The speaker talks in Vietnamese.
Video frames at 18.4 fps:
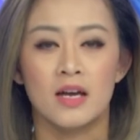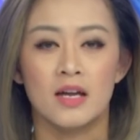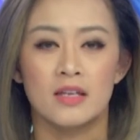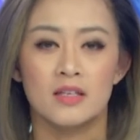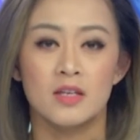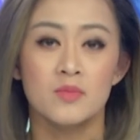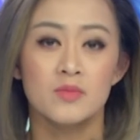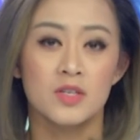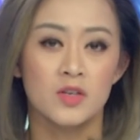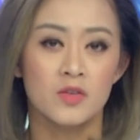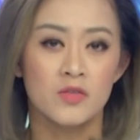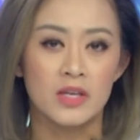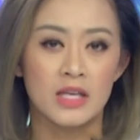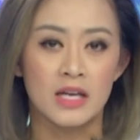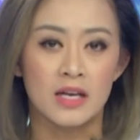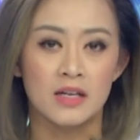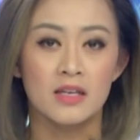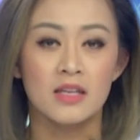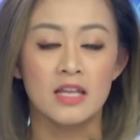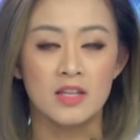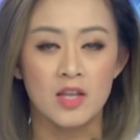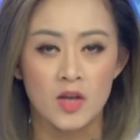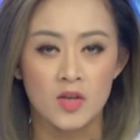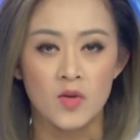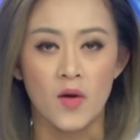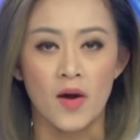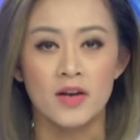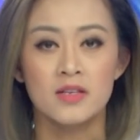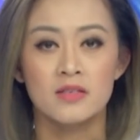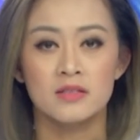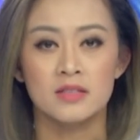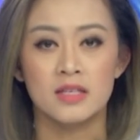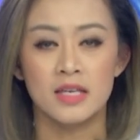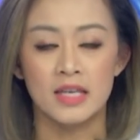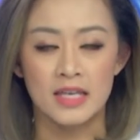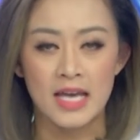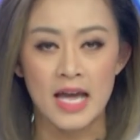uh, giúp cho quý vị có thể theo dõi
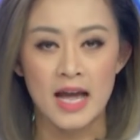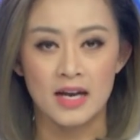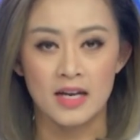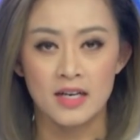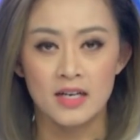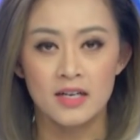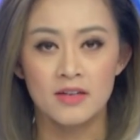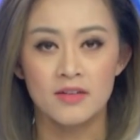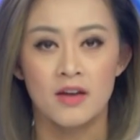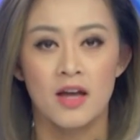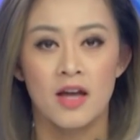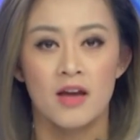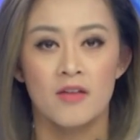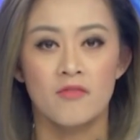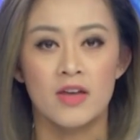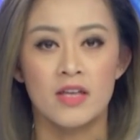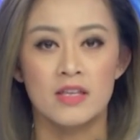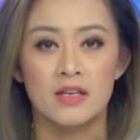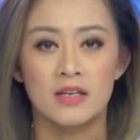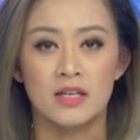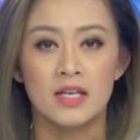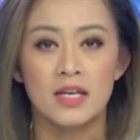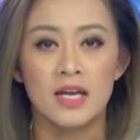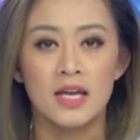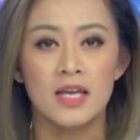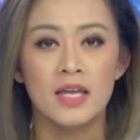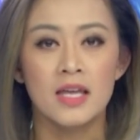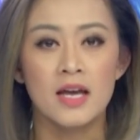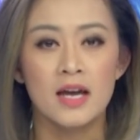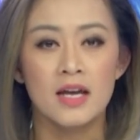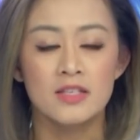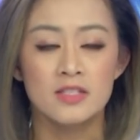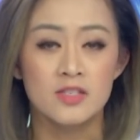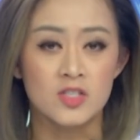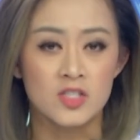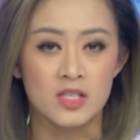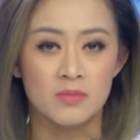kỹ càng hơn về những cái
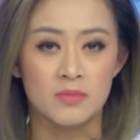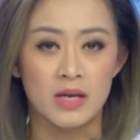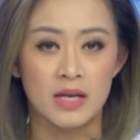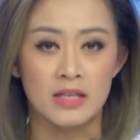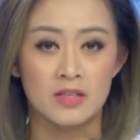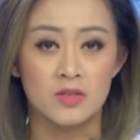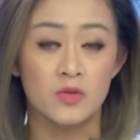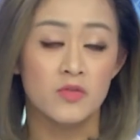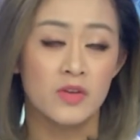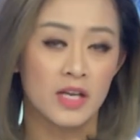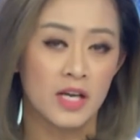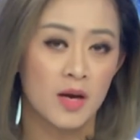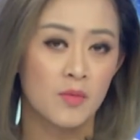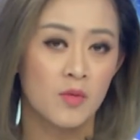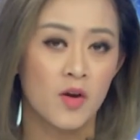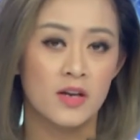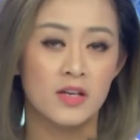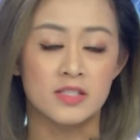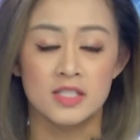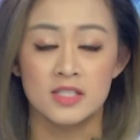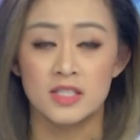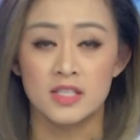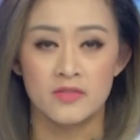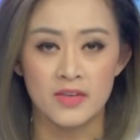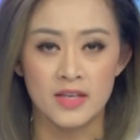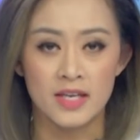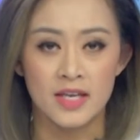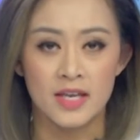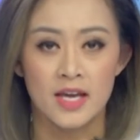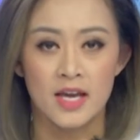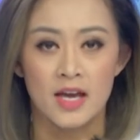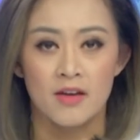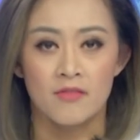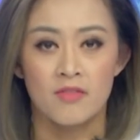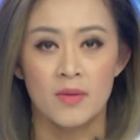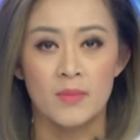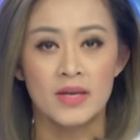uh, chương trình mà quý vị không coi được trên TV
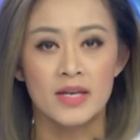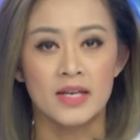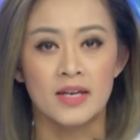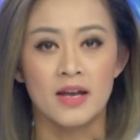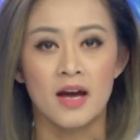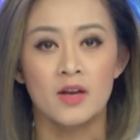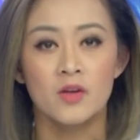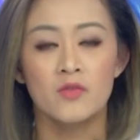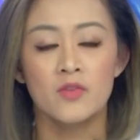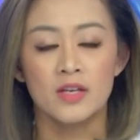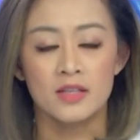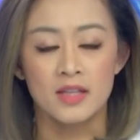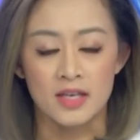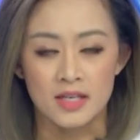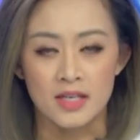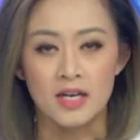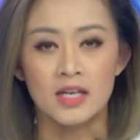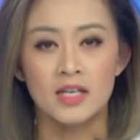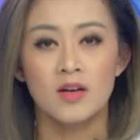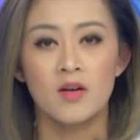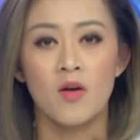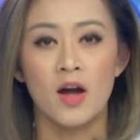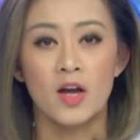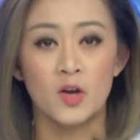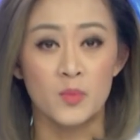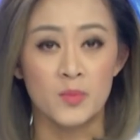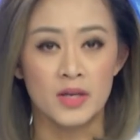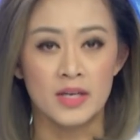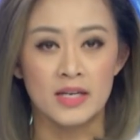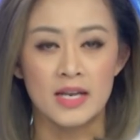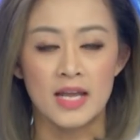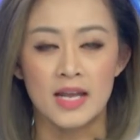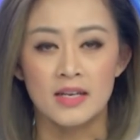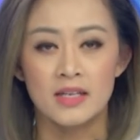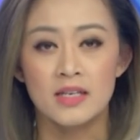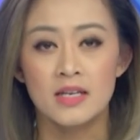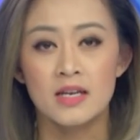và bên cạnh đó quý vị có thể gửi câu hỏi của mình
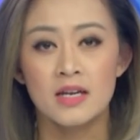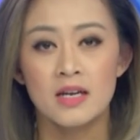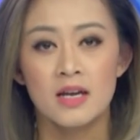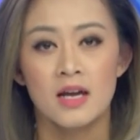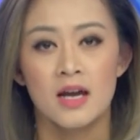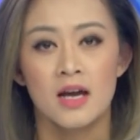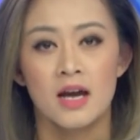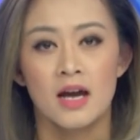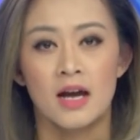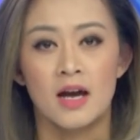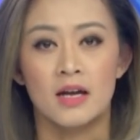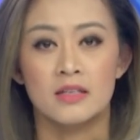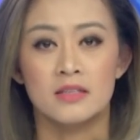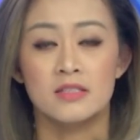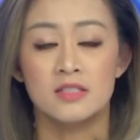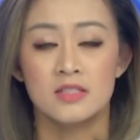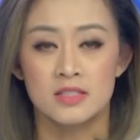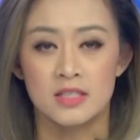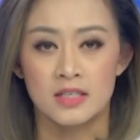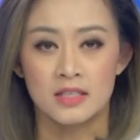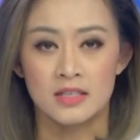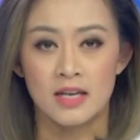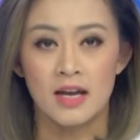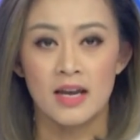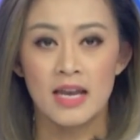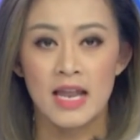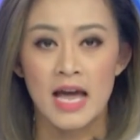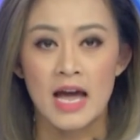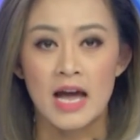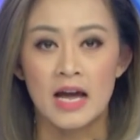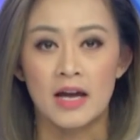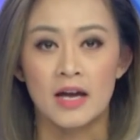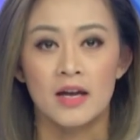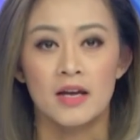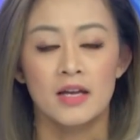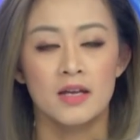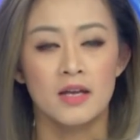đến uh, à, chương trình đó
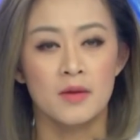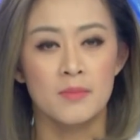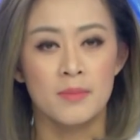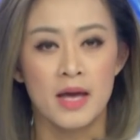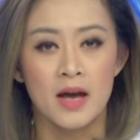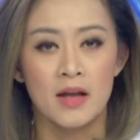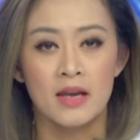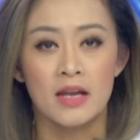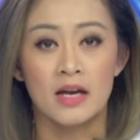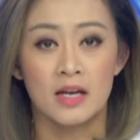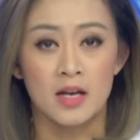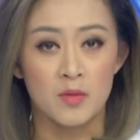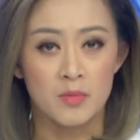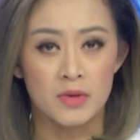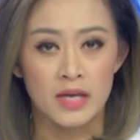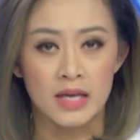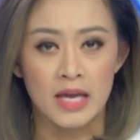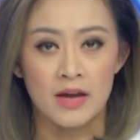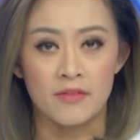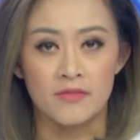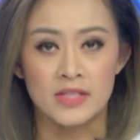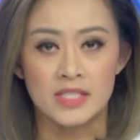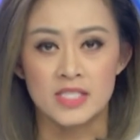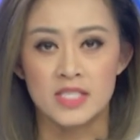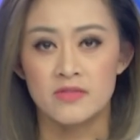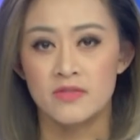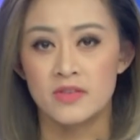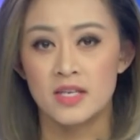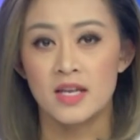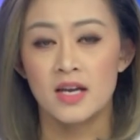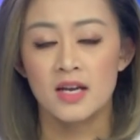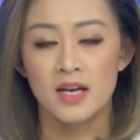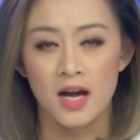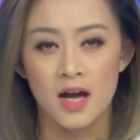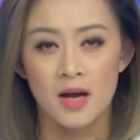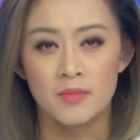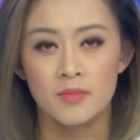là email là công nghệ à
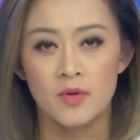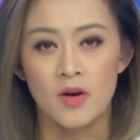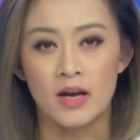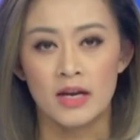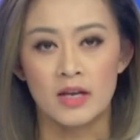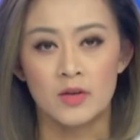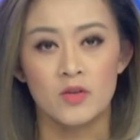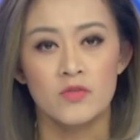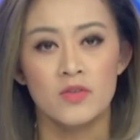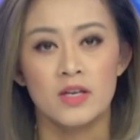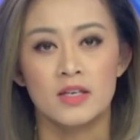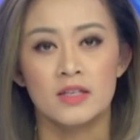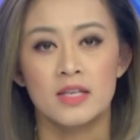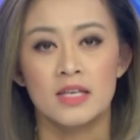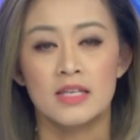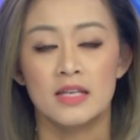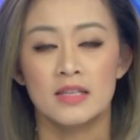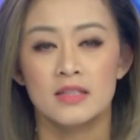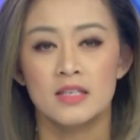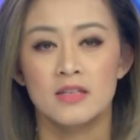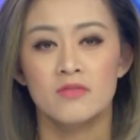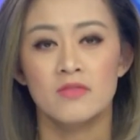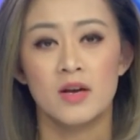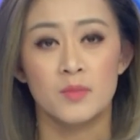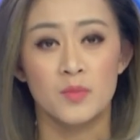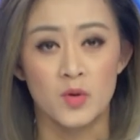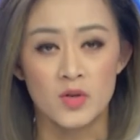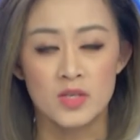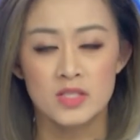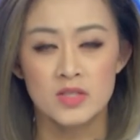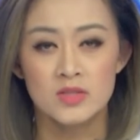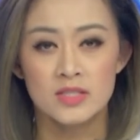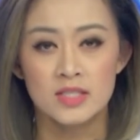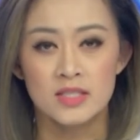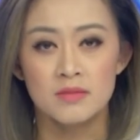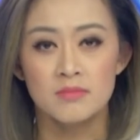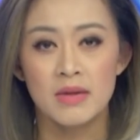việttv.com hoặc là quý vị có thể nhắn tin vào
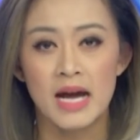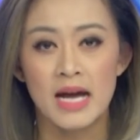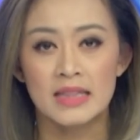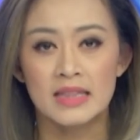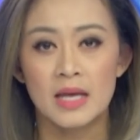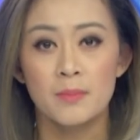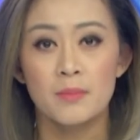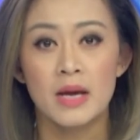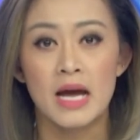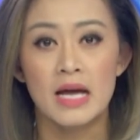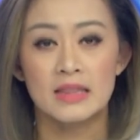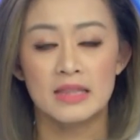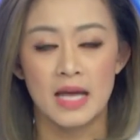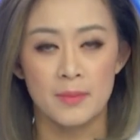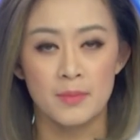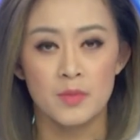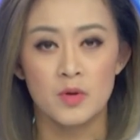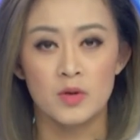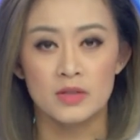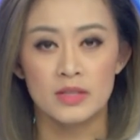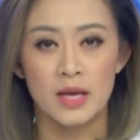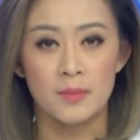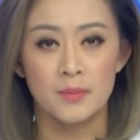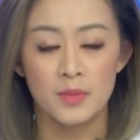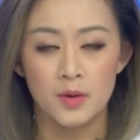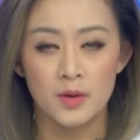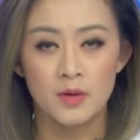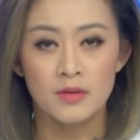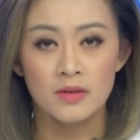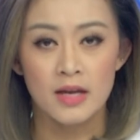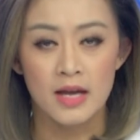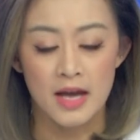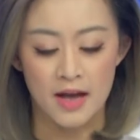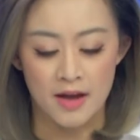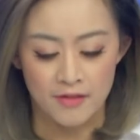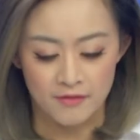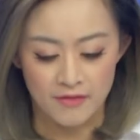469 383 8184
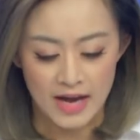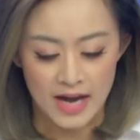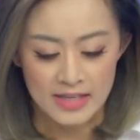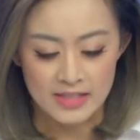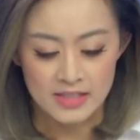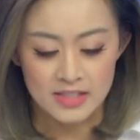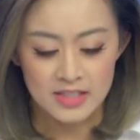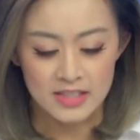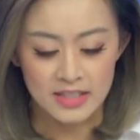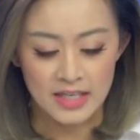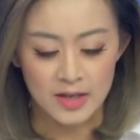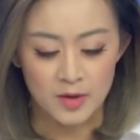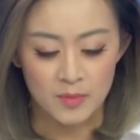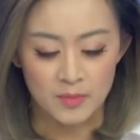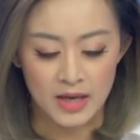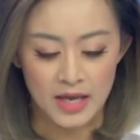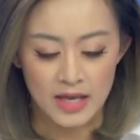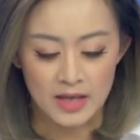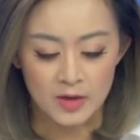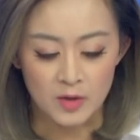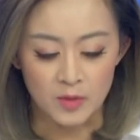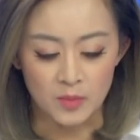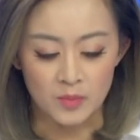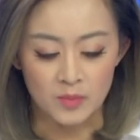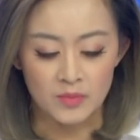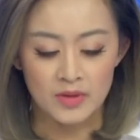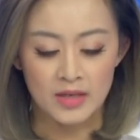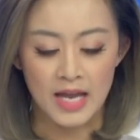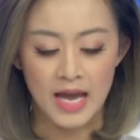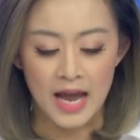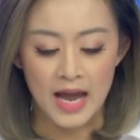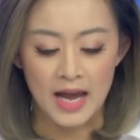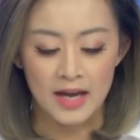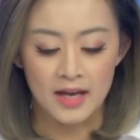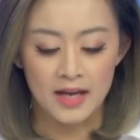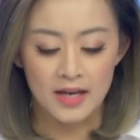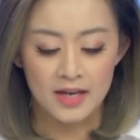và chương trình ngày hôm nay cũng
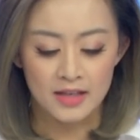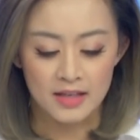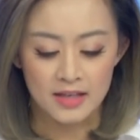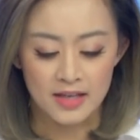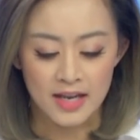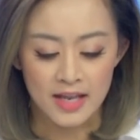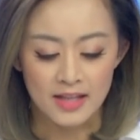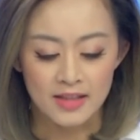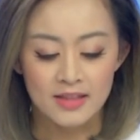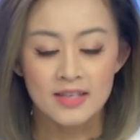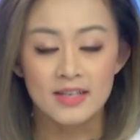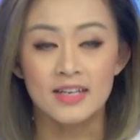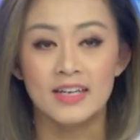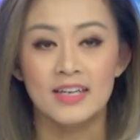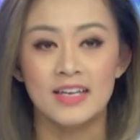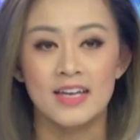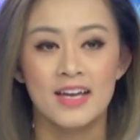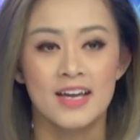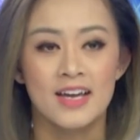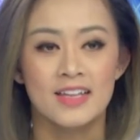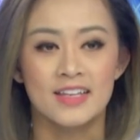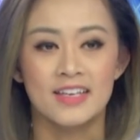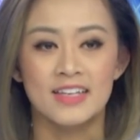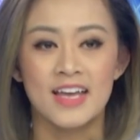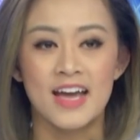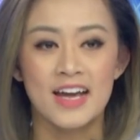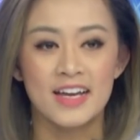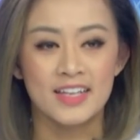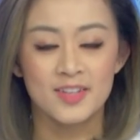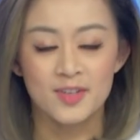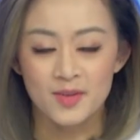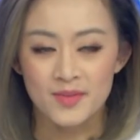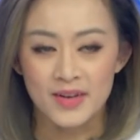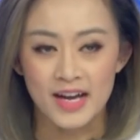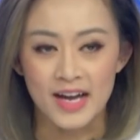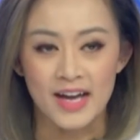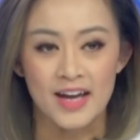đã đến thời thời gian kết
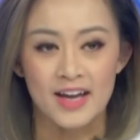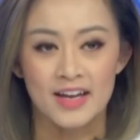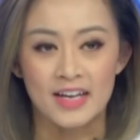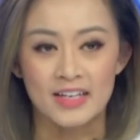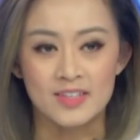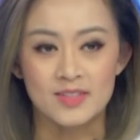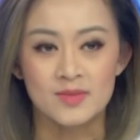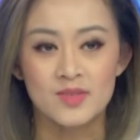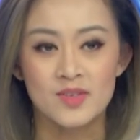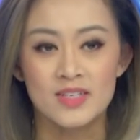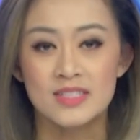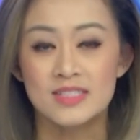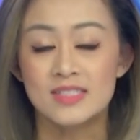thúc ạ. À. À, chúng tôi